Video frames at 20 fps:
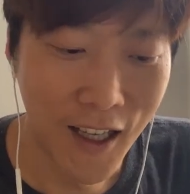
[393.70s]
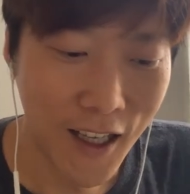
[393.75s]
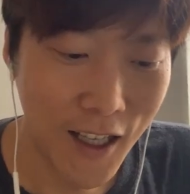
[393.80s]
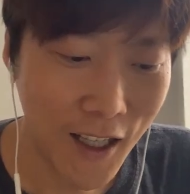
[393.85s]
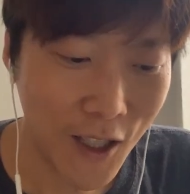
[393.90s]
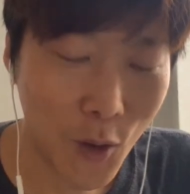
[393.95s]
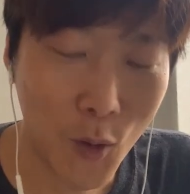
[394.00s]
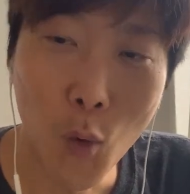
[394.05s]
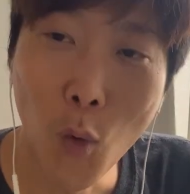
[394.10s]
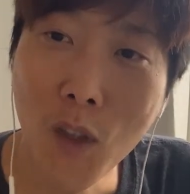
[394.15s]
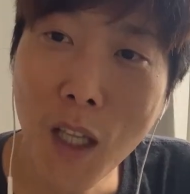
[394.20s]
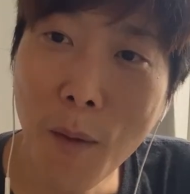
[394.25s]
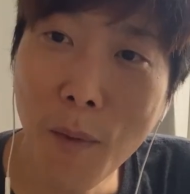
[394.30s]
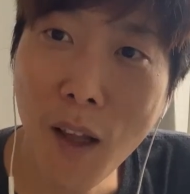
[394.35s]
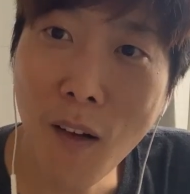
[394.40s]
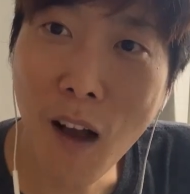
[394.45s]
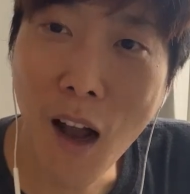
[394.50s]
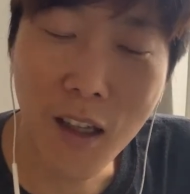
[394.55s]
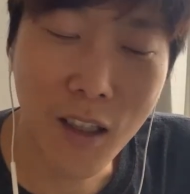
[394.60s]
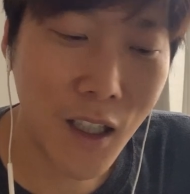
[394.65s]
이거 농담으로
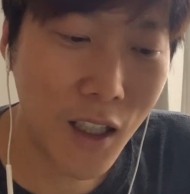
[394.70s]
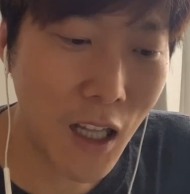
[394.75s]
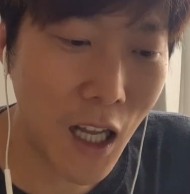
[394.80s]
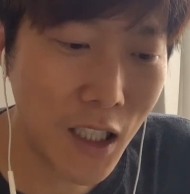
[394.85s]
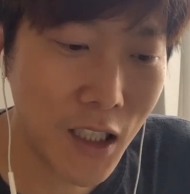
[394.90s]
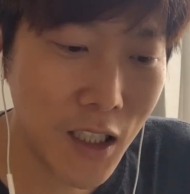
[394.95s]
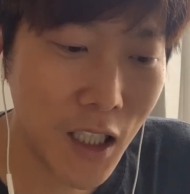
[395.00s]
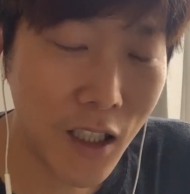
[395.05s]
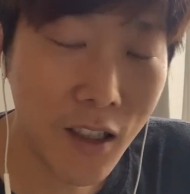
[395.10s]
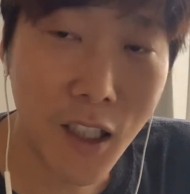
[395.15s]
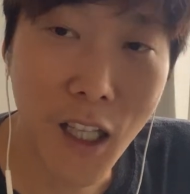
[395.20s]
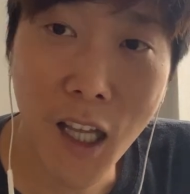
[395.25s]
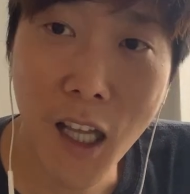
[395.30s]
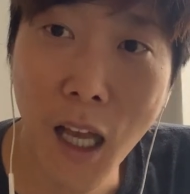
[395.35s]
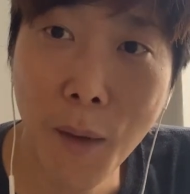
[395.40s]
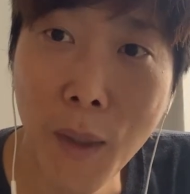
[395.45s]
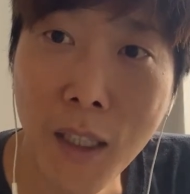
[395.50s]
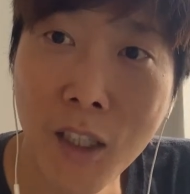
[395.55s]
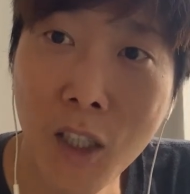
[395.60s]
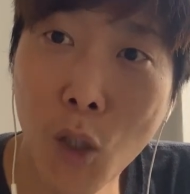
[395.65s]
가끔가다 하는 얘기인데
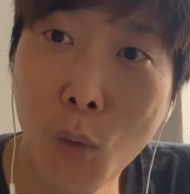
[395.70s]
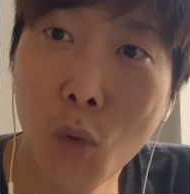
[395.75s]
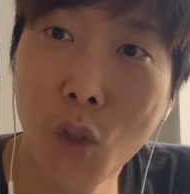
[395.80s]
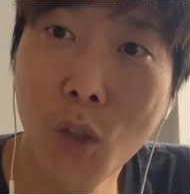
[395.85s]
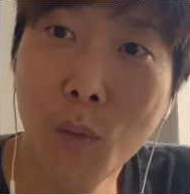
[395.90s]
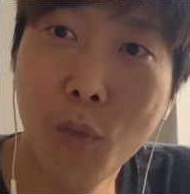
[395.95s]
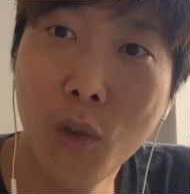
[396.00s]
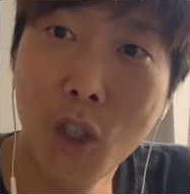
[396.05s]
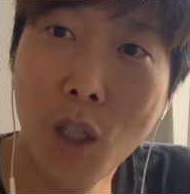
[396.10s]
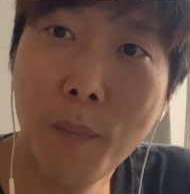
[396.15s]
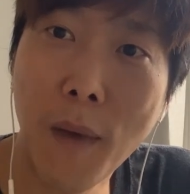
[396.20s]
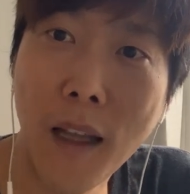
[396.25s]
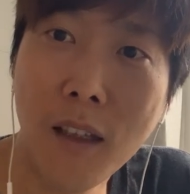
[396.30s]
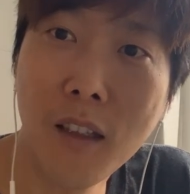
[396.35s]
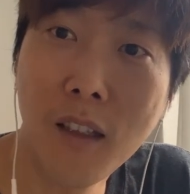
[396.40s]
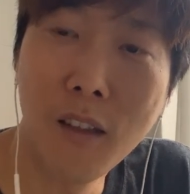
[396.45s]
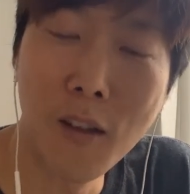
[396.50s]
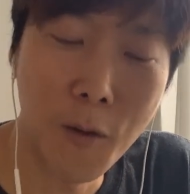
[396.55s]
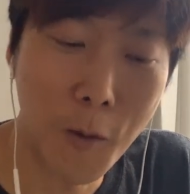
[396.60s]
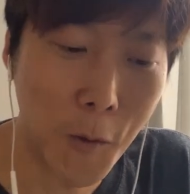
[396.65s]
아마 들어보신 분들 많이
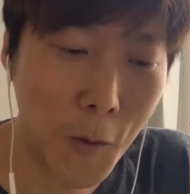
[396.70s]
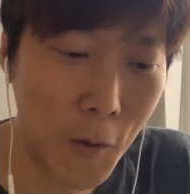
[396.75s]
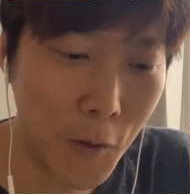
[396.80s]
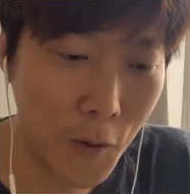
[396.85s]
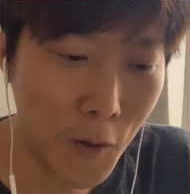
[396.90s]
있을 거예요.